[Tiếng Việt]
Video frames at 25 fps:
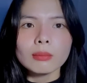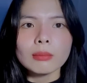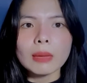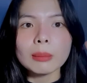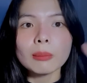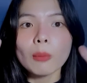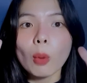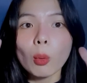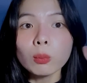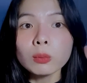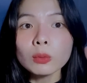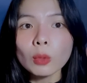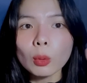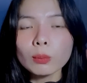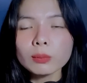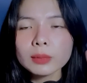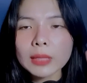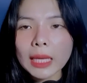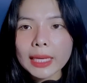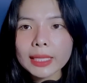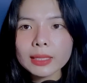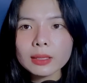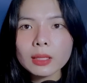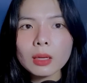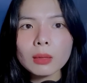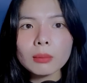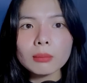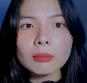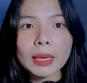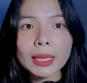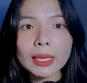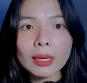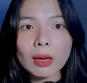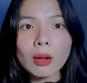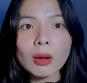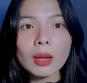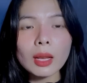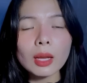bạn bụng đủng tay chân
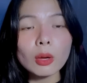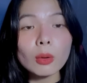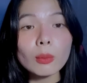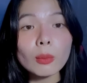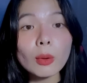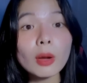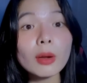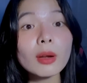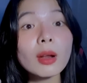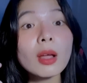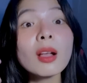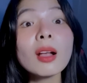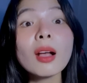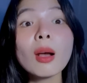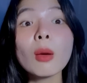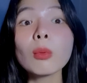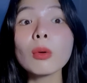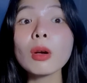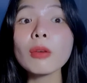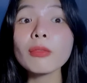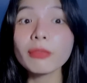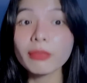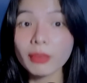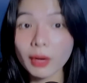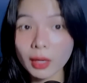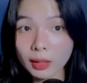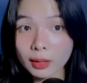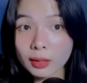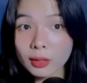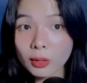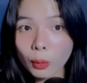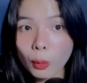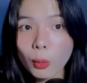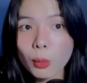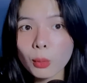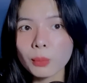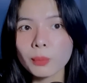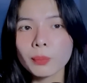bạn nói là lúc đó đứng không có vững
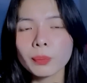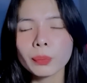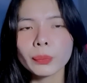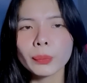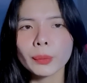luôn